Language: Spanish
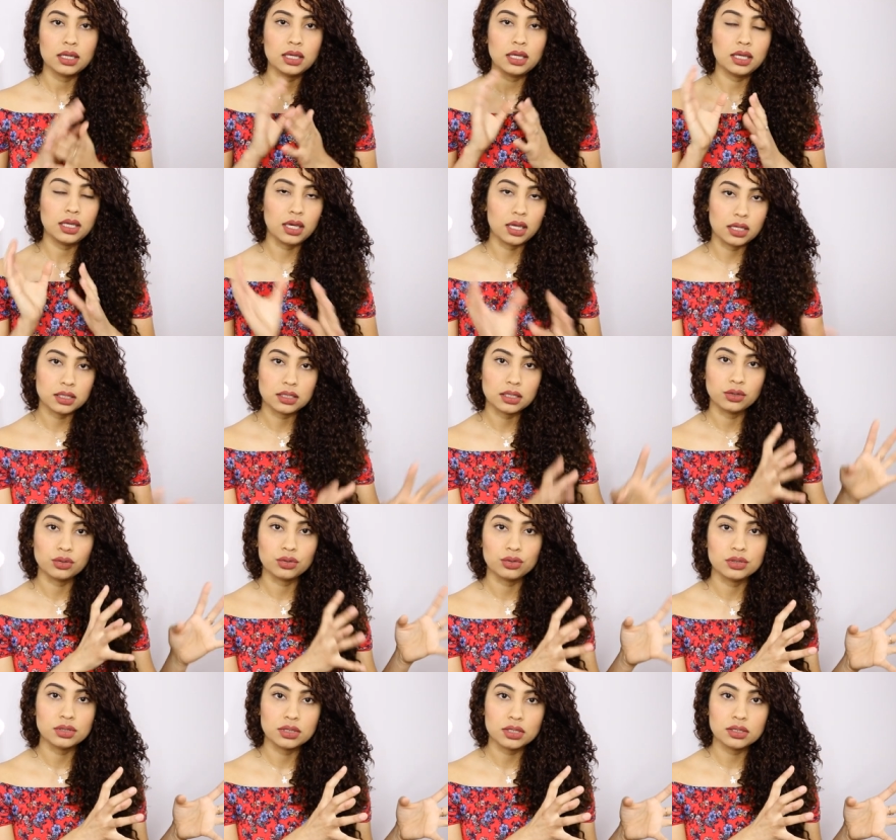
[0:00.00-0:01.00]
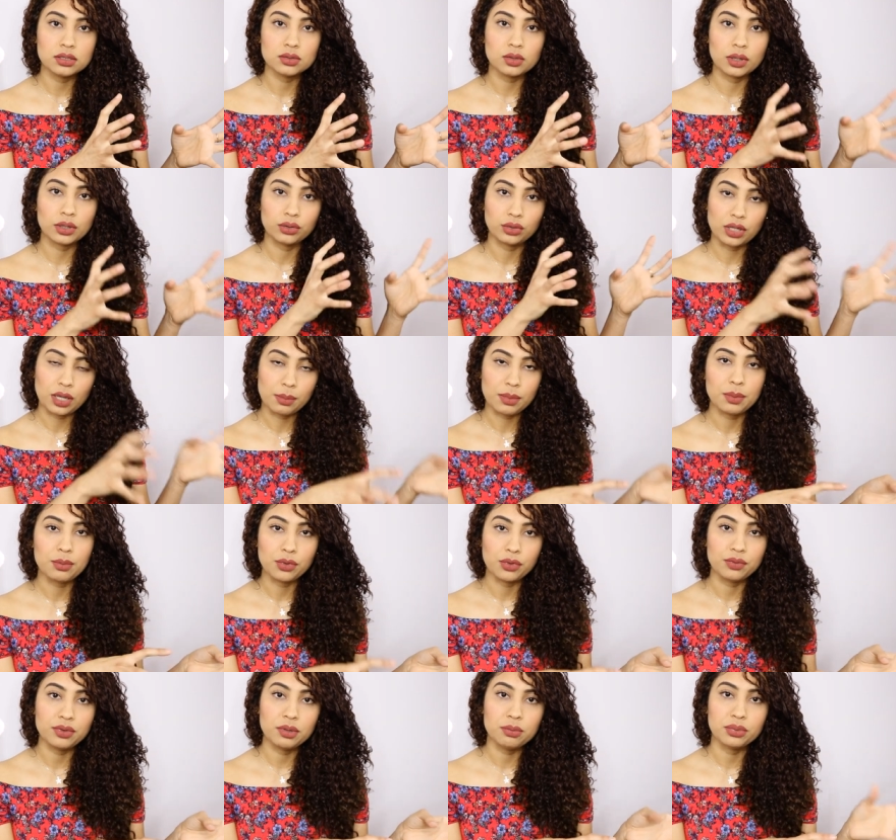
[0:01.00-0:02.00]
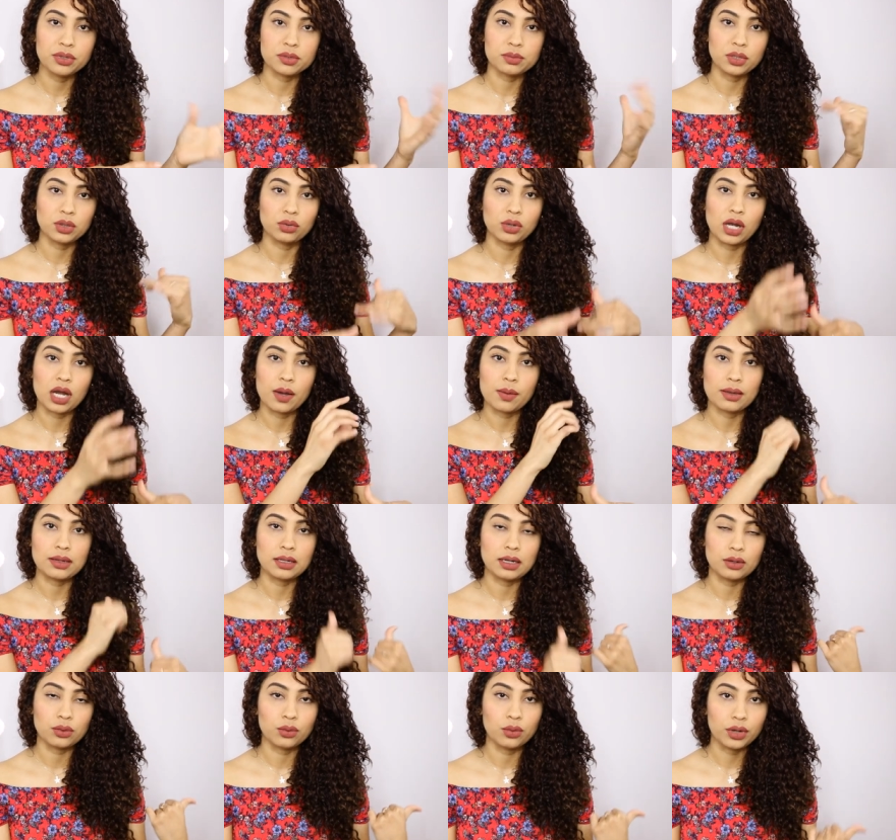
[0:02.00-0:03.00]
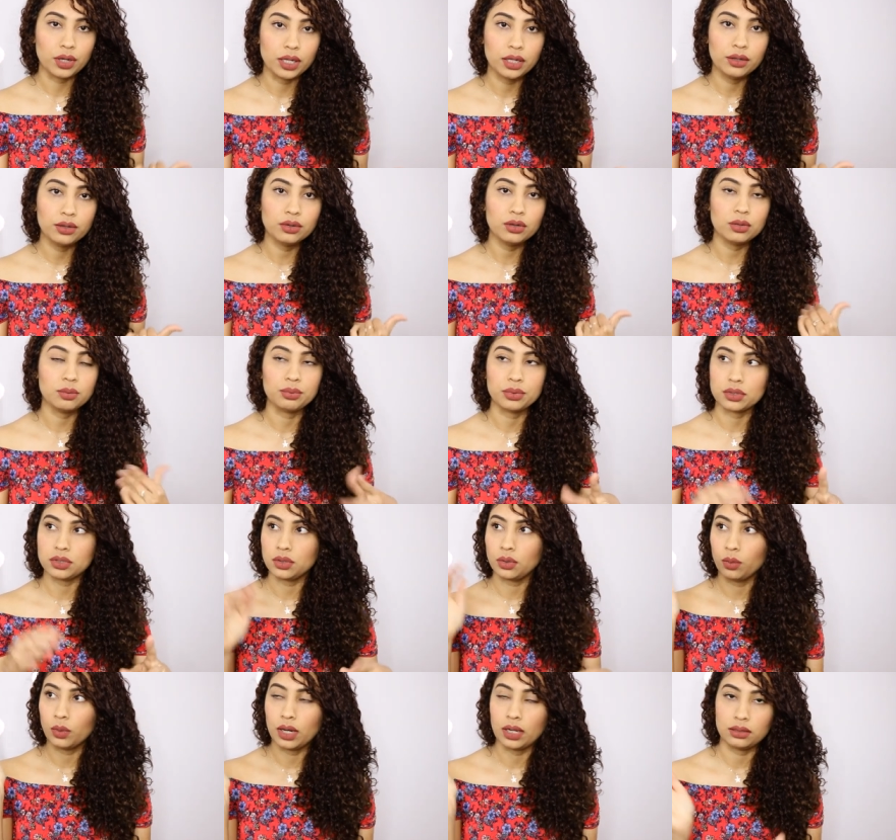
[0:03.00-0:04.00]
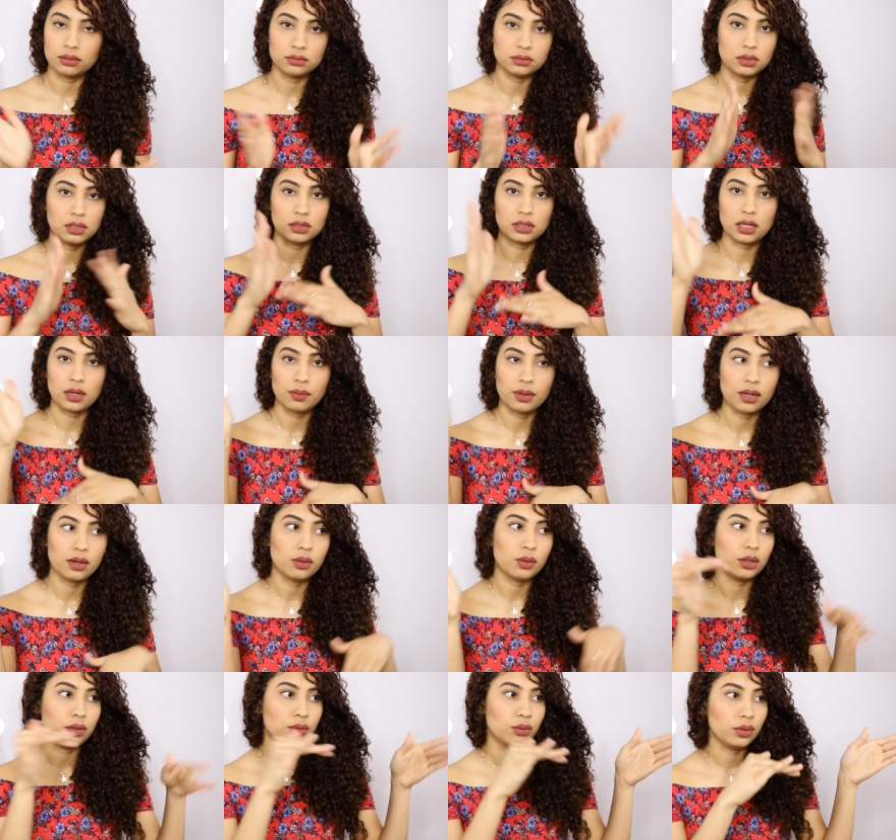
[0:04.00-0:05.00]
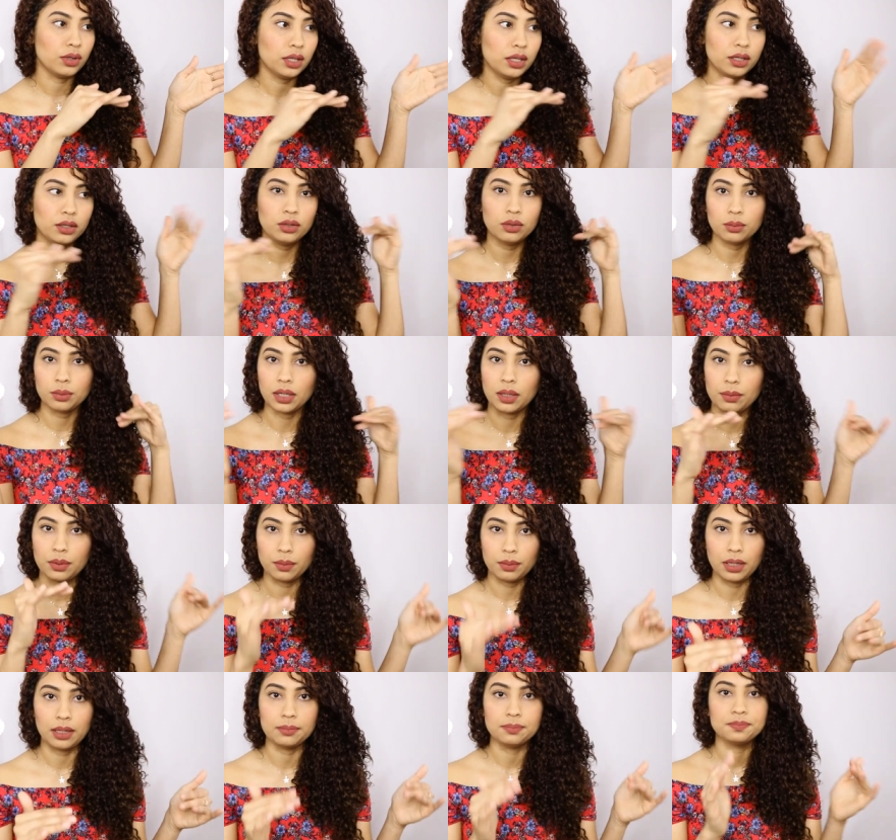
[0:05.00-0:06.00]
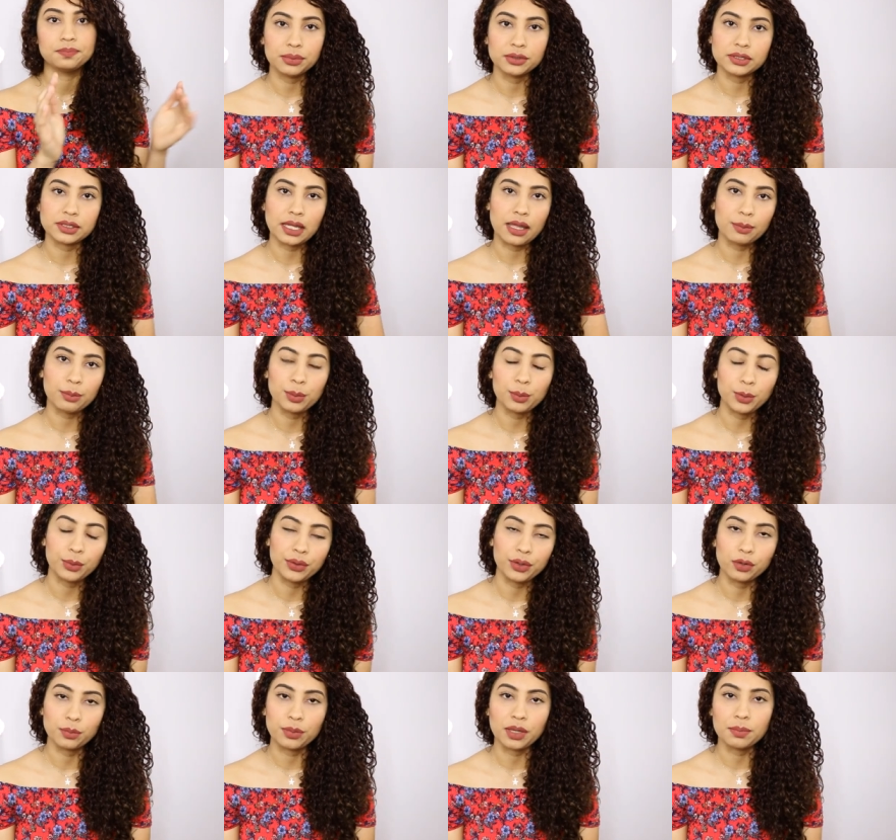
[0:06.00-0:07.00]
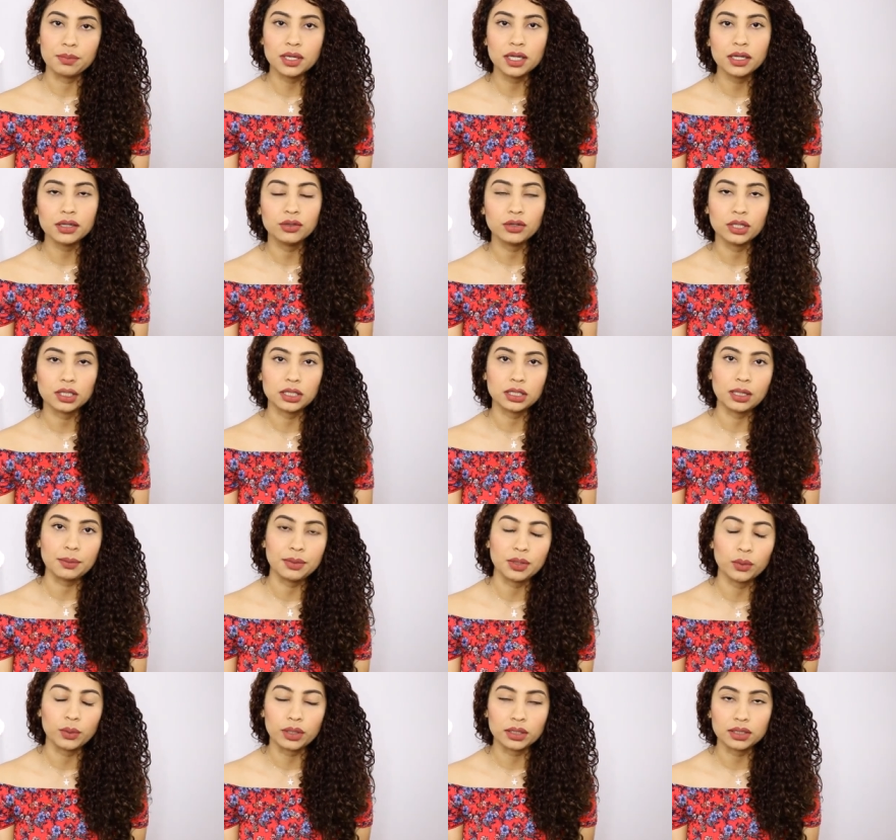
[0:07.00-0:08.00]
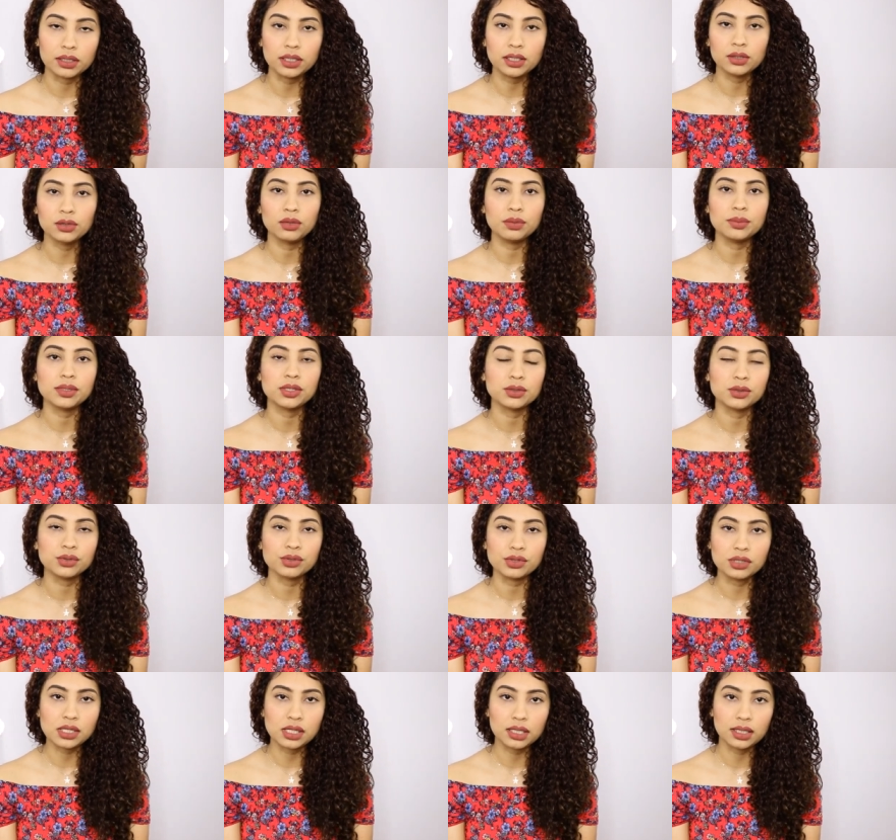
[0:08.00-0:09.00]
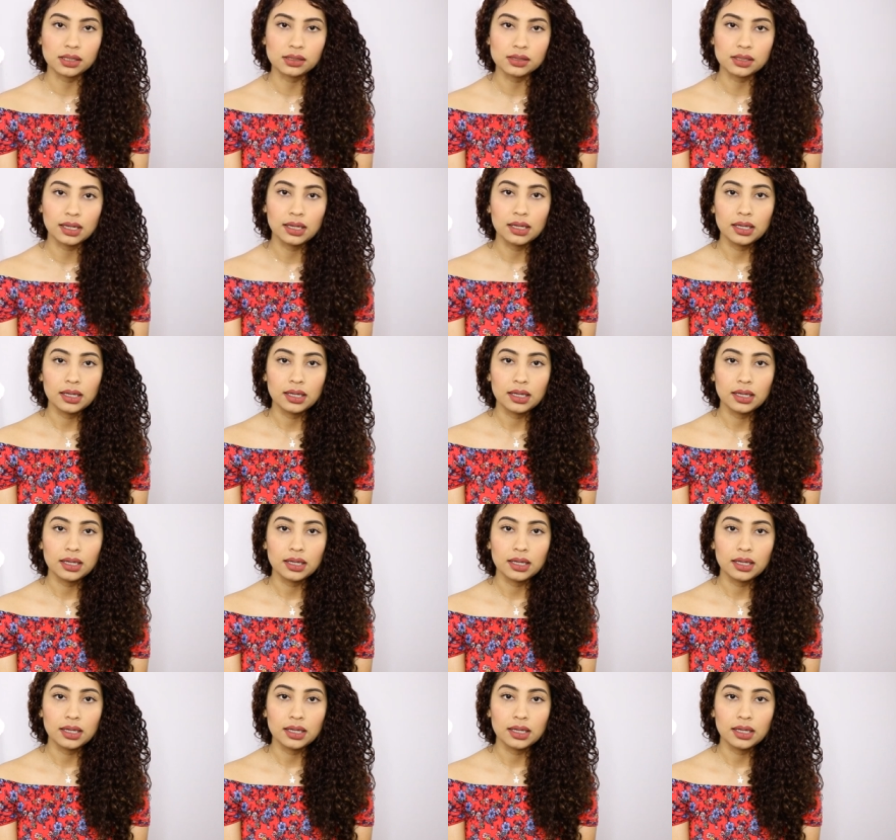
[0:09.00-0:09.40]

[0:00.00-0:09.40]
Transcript: y en ese entonces, cuando ya me moví, pues me tocaba ir al colegio y pues igual, del trabajo al colegio, bla, bla, bla. Pues nada, me moví con mi amiga, yo ya tenía mi cuartito, mis cositas.